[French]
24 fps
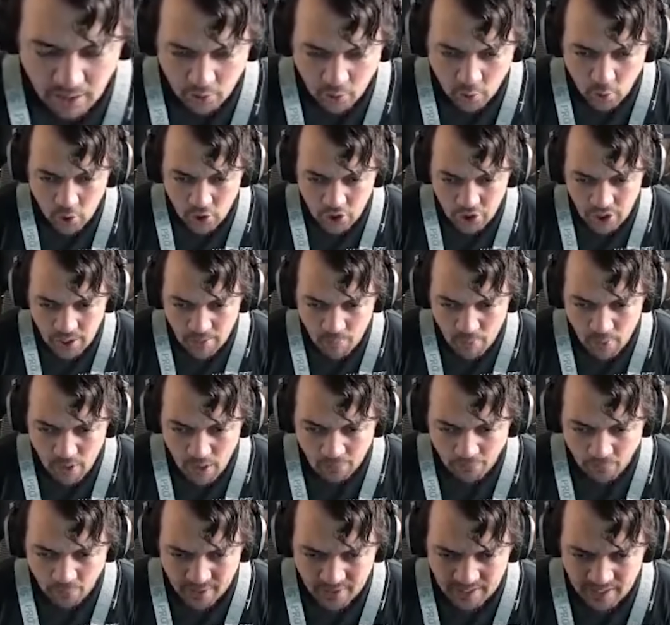que chez moi
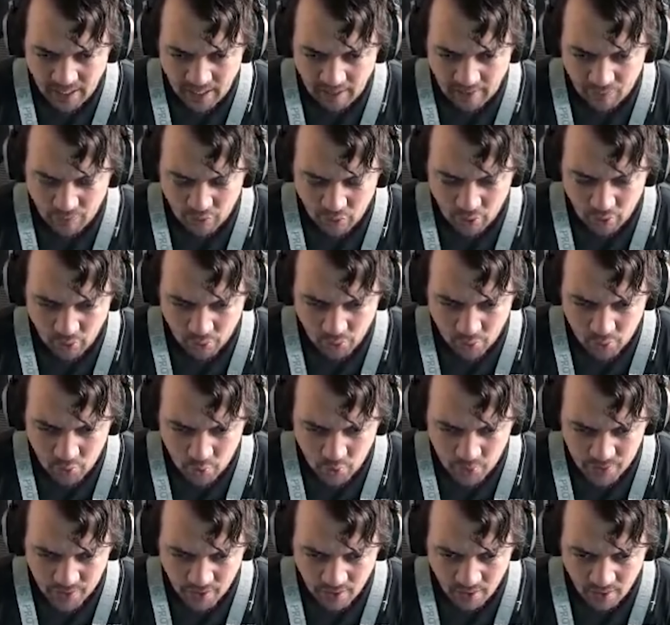faut que ça arrive ce genre de choses. Hein.